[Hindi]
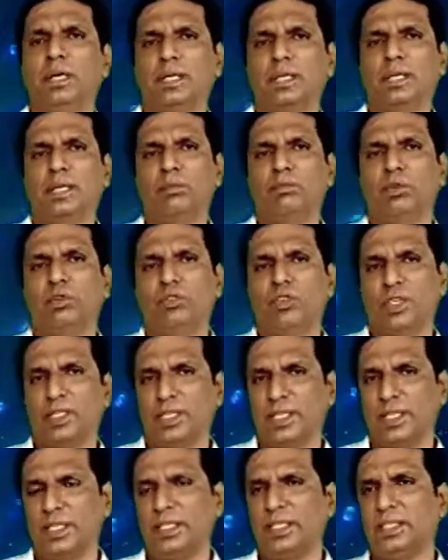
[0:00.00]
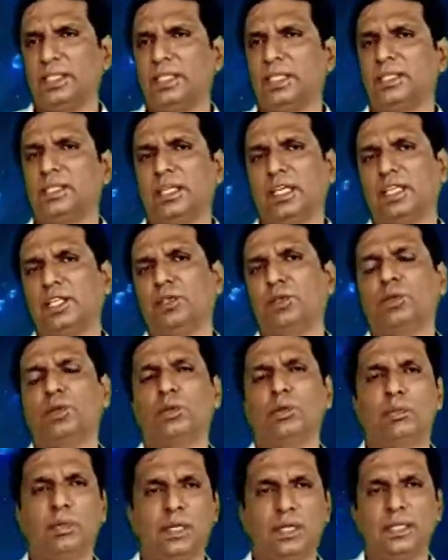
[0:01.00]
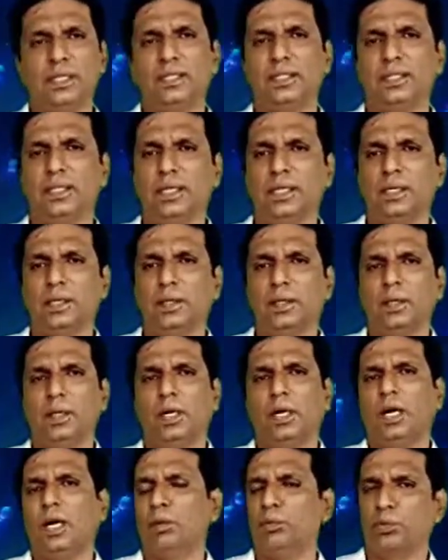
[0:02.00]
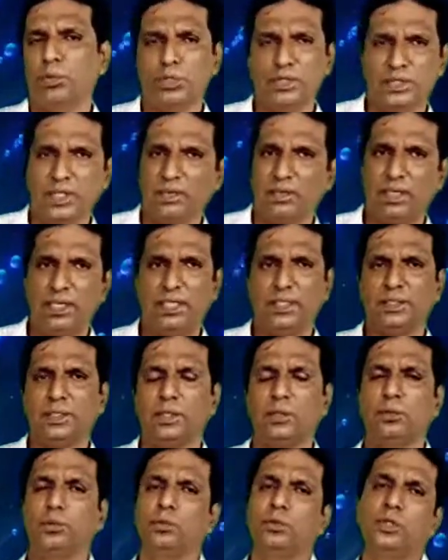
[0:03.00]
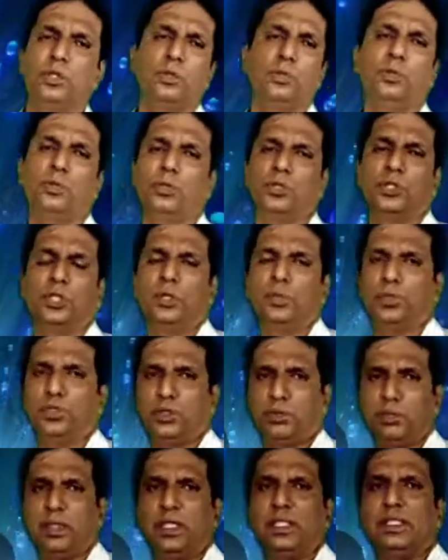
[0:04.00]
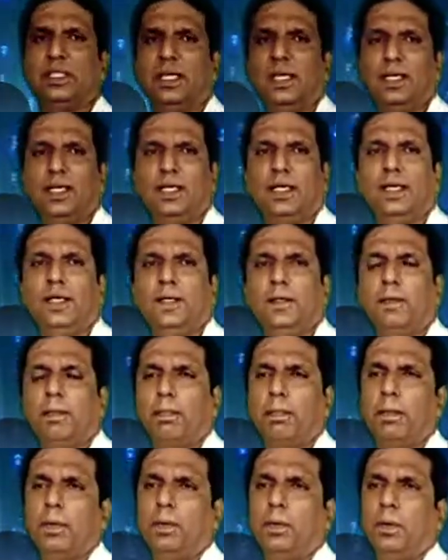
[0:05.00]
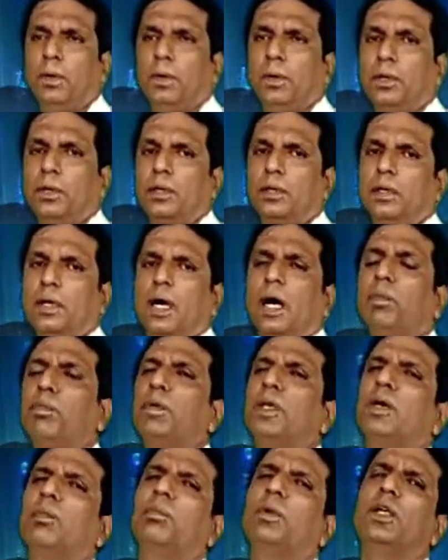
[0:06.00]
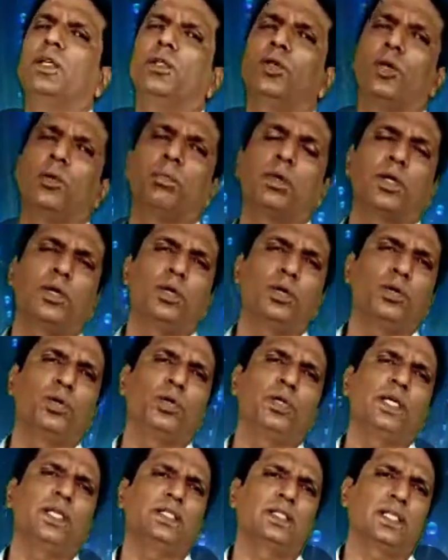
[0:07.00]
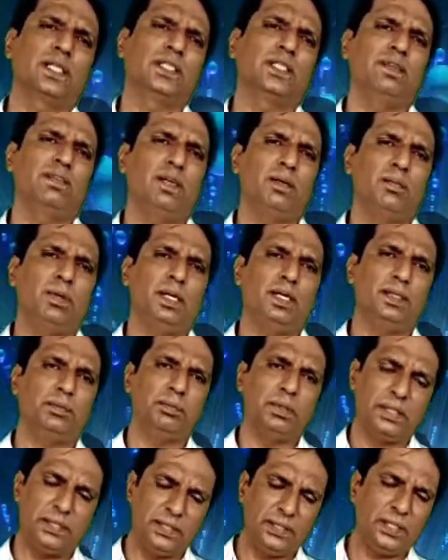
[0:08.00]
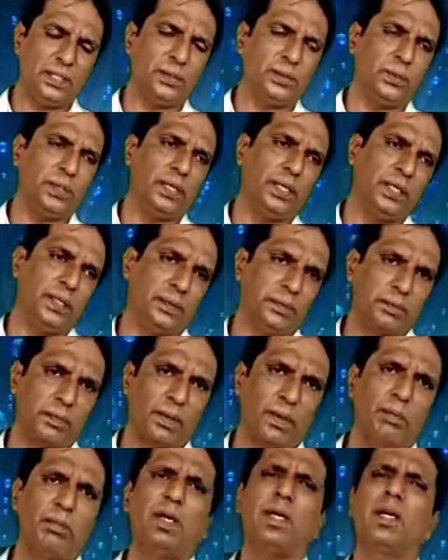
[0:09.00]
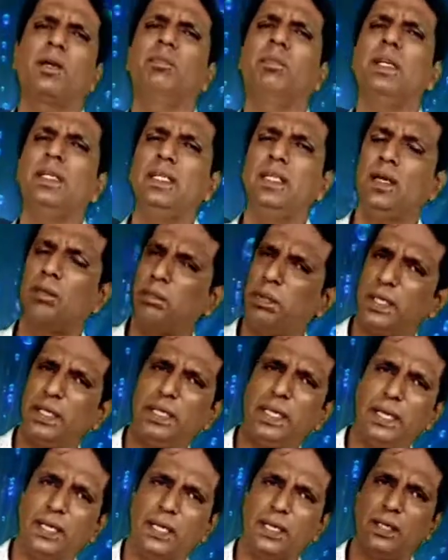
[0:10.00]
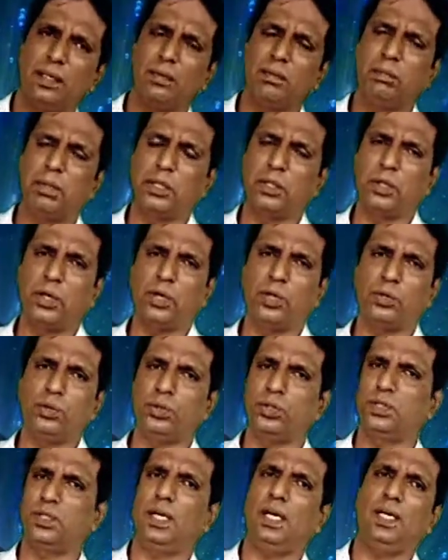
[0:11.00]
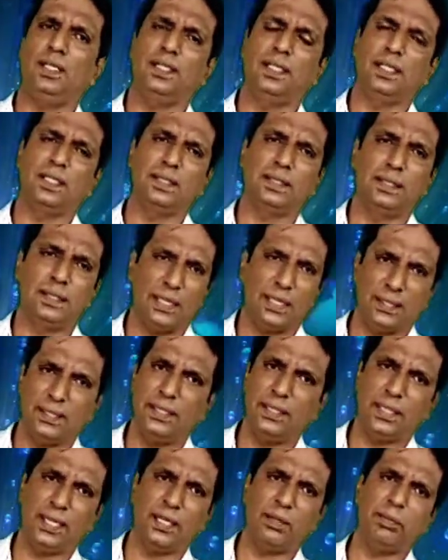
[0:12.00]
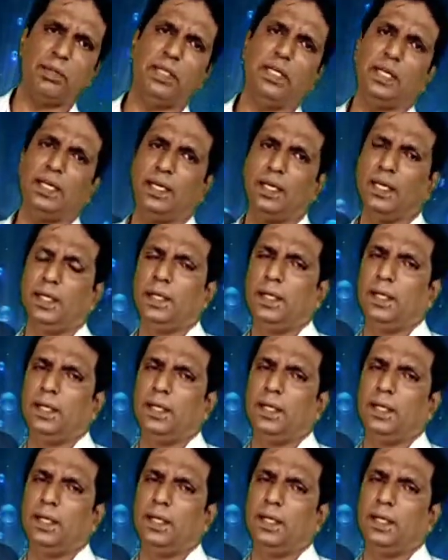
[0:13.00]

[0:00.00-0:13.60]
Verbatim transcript: भर के मुफक्रीन की तहरीरों को पढ़ लीजिए आपको इस हवाले से ज़रूर कुछ ना कुछ मिल जाएगा और अपने अपने तौर पर लोगों ने इसके जवाब भी दिए हुए हैं मगर मेरी अपनी एक बतौर उस्ताद एक ज़ाती राय भी है